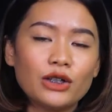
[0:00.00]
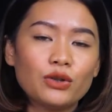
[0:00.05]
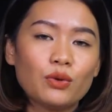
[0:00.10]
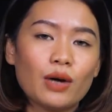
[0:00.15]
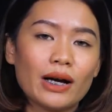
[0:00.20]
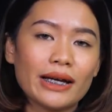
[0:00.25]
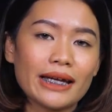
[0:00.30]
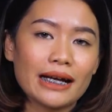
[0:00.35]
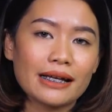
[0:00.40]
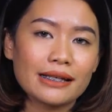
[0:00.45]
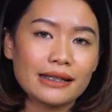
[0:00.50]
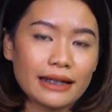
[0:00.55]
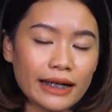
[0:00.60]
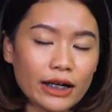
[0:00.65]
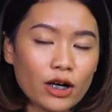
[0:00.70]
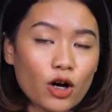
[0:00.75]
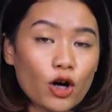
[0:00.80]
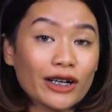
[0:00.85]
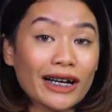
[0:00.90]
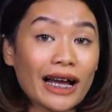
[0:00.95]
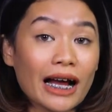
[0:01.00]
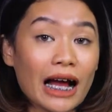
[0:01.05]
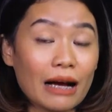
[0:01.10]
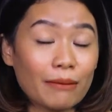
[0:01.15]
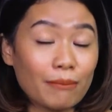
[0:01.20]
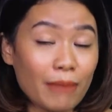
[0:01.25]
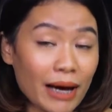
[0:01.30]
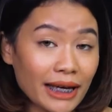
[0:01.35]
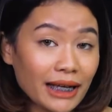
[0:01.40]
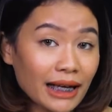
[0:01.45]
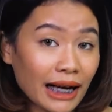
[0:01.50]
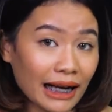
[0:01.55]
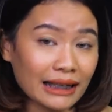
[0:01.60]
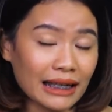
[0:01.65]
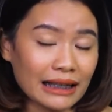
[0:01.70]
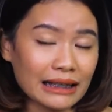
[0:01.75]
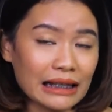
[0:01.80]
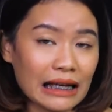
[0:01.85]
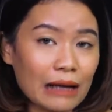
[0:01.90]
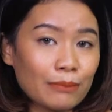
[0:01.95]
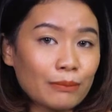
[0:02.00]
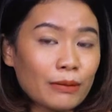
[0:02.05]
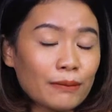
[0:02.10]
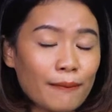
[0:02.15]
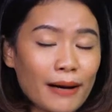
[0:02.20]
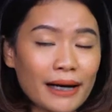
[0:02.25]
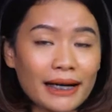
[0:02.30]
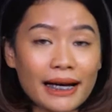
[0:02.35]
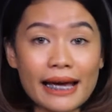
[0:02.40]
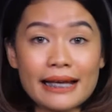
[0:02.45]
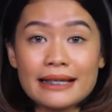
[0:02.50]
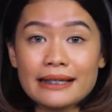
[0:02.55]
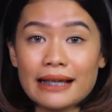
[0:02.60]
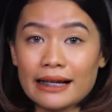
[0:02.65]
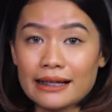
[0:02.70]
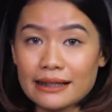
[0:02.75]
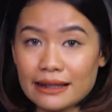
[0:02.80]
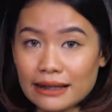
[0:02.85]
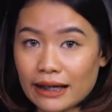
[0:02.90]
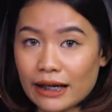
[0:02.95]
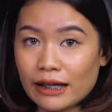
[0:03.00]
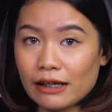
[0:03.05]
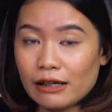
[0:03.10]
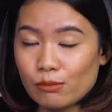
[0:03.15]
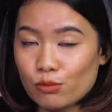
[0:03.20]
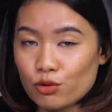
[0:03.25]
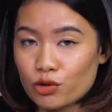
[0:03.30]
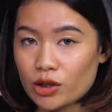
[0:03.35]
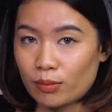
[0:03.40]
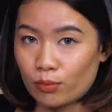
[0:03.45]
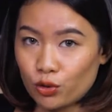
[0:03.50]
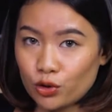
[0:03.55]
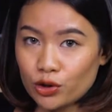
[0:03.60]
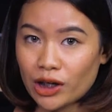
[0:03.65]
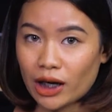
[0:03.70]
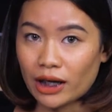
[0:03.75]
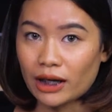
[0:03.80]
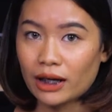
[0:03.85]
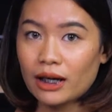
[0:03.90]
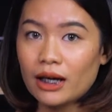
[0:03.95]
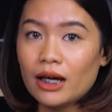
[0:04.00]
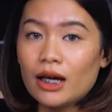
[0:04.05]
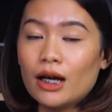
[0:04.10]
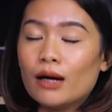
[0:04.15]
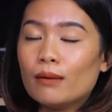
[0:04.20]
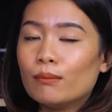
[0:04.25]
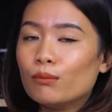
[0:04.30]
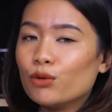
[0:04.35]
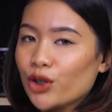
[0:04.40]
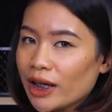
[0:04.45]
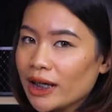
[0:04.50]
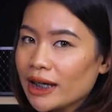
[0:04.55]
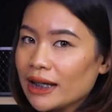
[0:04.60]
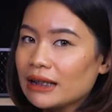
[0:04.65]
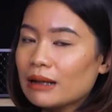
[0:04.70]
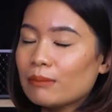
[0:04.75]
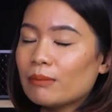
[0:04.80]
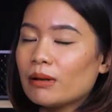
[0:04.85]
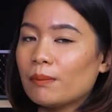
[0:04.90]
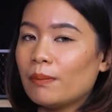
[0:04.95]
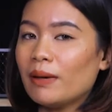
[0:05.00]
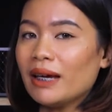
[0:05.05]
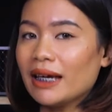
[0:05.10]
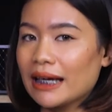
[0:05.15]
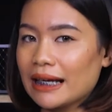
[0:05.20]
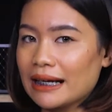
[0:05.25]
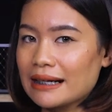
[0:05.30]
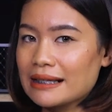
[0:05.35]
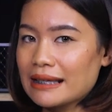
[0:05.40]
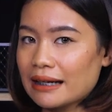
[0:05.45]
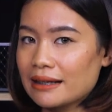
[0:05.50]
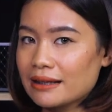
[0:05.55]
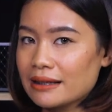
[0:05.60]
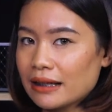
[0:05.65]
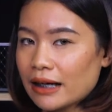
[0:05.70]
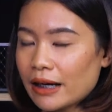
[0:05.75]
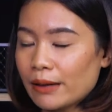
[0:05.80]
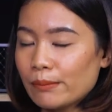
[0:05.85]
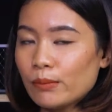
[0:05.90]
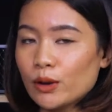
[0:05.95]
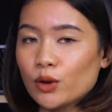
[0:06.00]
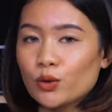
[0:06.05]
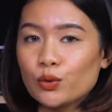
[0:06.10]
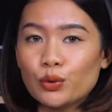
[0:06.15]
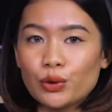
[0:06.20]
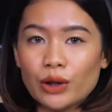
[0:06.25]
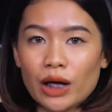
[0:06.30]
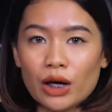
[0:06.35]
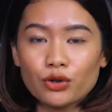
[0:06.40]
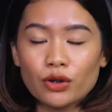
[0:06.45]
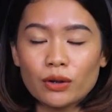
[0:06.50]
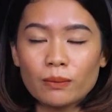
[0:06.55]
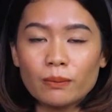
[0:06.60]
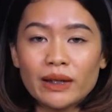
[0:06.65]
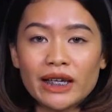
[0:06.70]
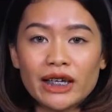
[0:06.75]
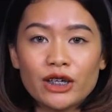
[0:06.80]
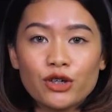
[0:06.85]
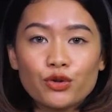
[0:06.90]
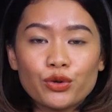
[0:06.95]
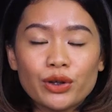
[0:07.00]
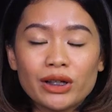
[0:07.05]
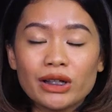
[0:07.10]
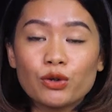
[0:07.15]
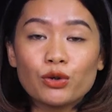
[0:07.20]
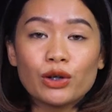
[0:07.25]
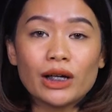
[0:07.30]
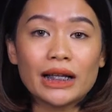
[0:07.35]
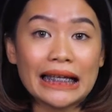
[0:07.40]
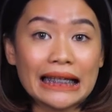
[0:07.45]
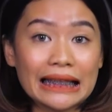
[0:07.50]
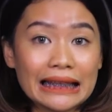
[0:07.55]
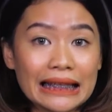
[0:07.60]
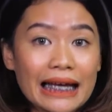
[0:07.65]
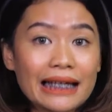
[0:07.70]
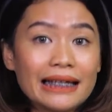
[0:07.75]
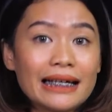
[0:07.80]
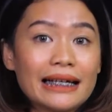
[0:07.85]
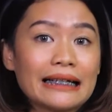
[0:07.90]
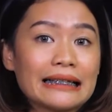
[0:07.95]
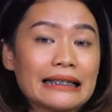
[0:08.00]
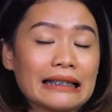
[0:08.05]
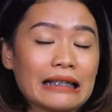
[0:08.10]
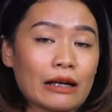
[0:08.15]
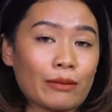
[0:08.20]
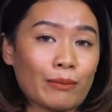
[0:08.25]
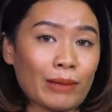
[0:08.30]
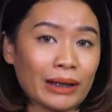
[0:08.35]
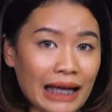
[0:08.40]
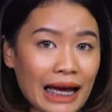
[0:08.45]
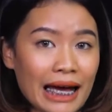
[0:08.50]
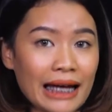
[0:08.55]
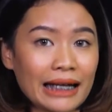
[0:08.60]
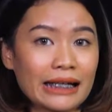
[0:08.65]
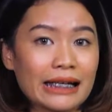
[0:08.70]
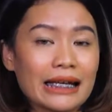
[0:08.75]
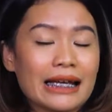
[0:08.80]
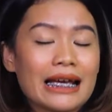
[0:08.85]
kedua yang sering orang abaikan adalah memakai sunscreen di musim hujan. Mungkin kita berpikir sunscreen berguna untuk melindungi kulit kita dari sinar matahari,